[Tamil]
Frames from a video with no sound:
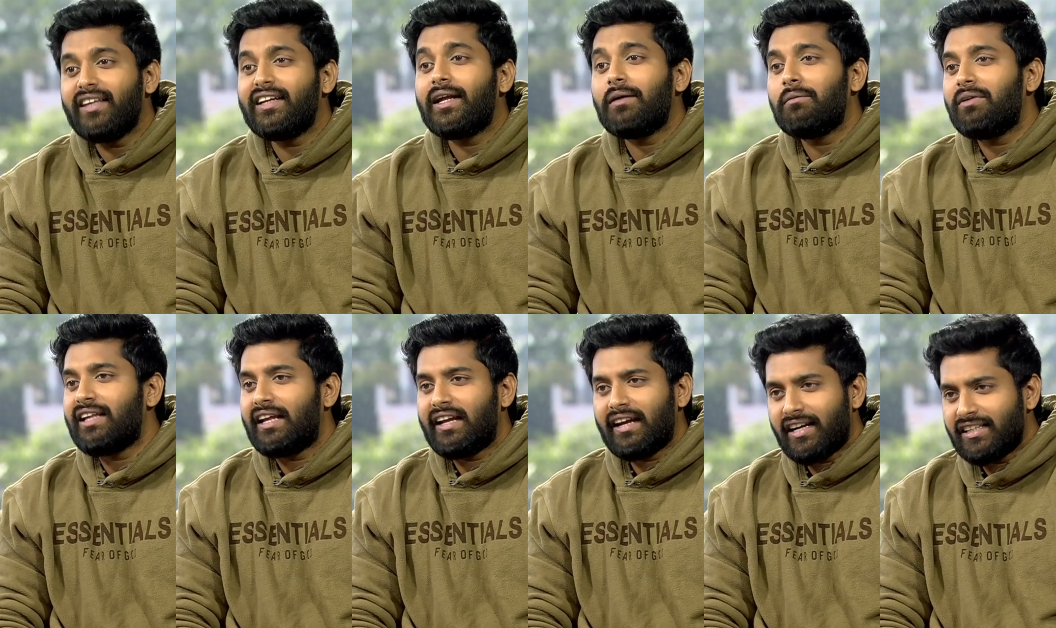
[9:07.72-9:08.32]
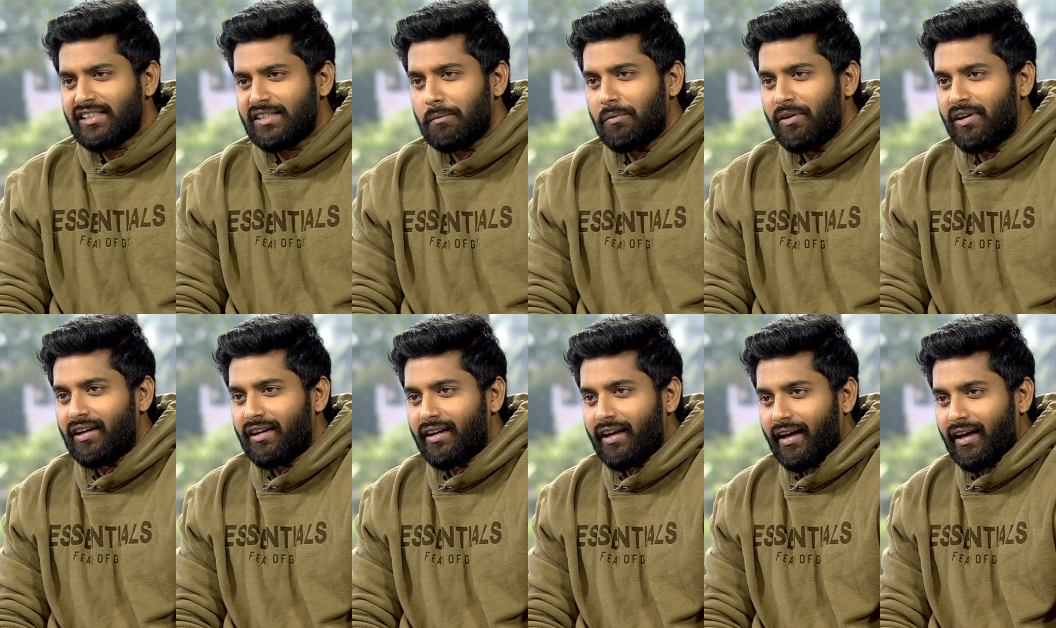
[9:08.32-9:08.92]
டைமில் நிறைய
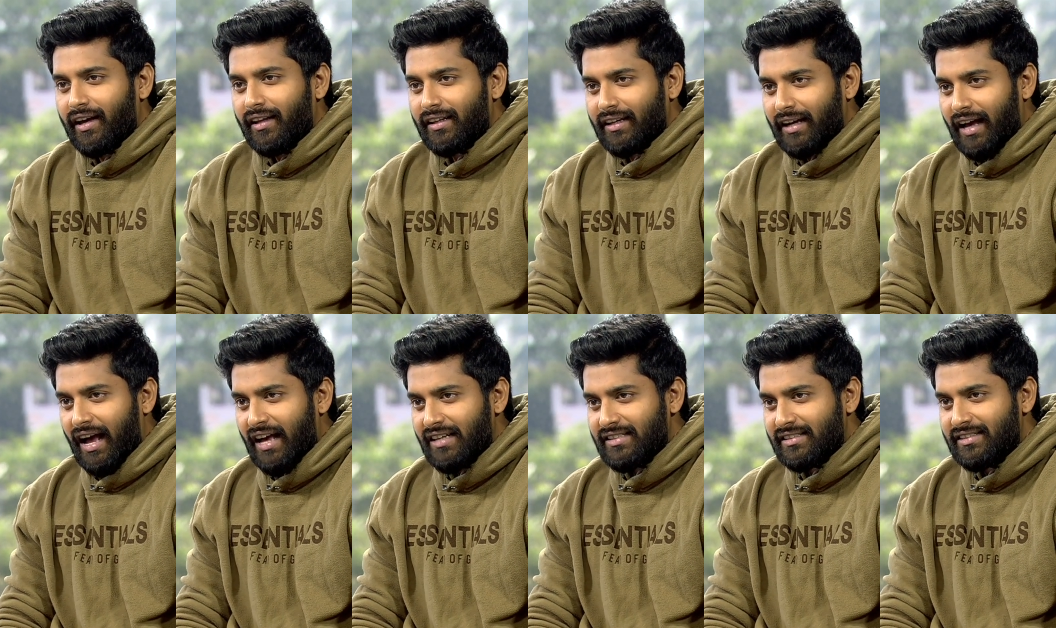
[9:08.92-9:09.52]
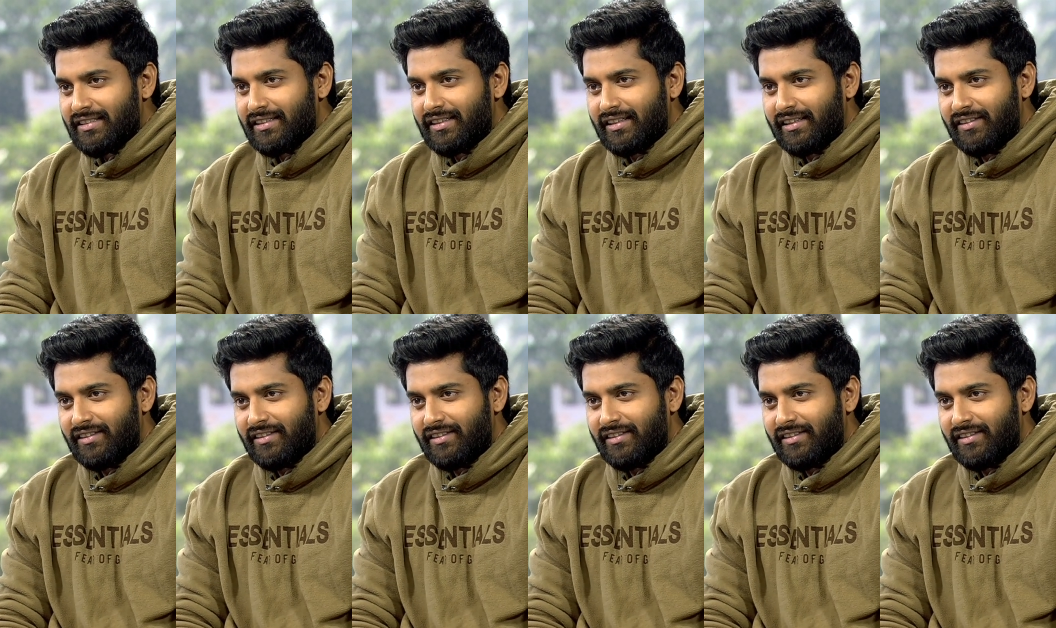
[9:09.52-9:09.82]
கஷ்டப்பட்டுருக்கேன் அந்த காசு